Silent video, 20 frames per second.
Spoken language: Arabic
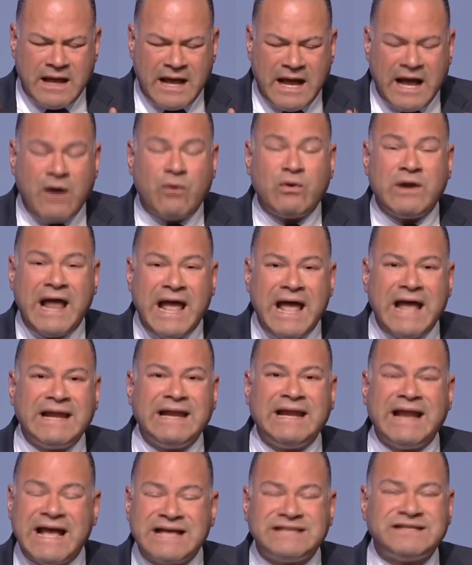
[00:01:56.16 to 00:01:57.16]
هؤلاء
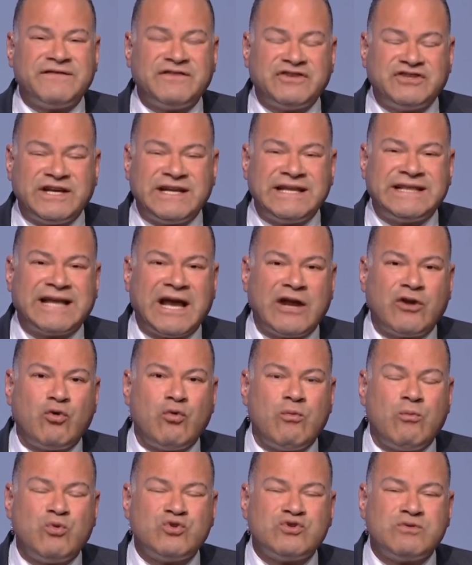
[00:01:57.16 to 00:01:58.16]
للاسف الشديد
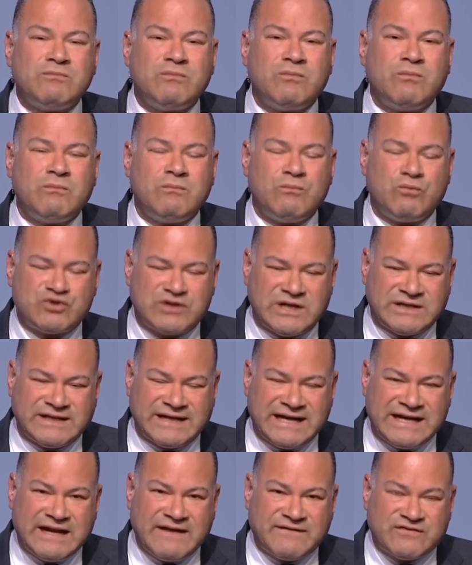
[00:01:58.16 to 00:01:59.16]
كانوا
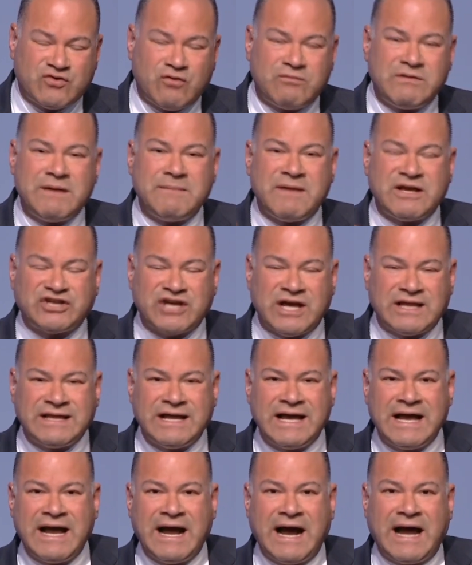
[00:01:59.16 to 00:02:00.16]
مصدرين نفسهم
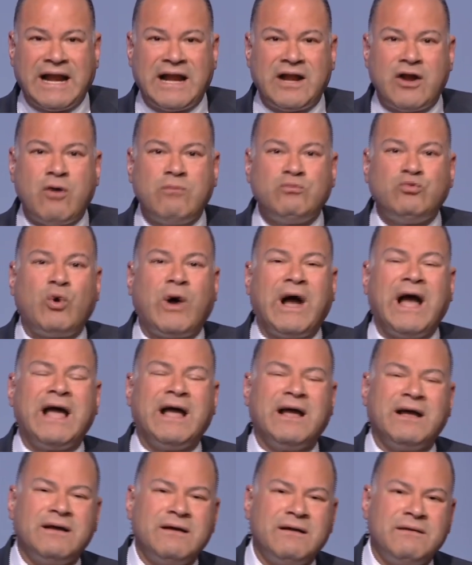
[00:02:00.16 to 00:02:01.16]
للمشهد على انهم
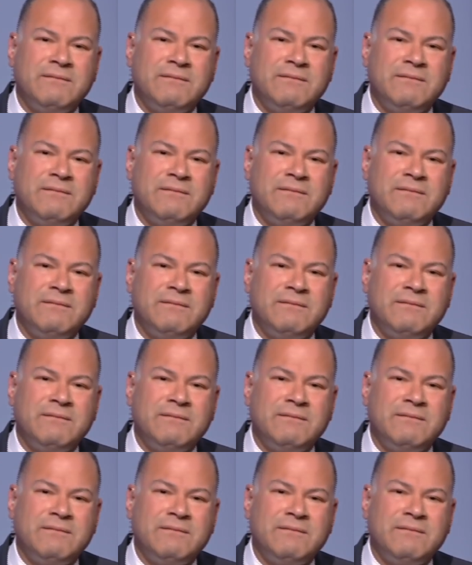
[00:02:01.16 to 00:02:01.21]
دعاه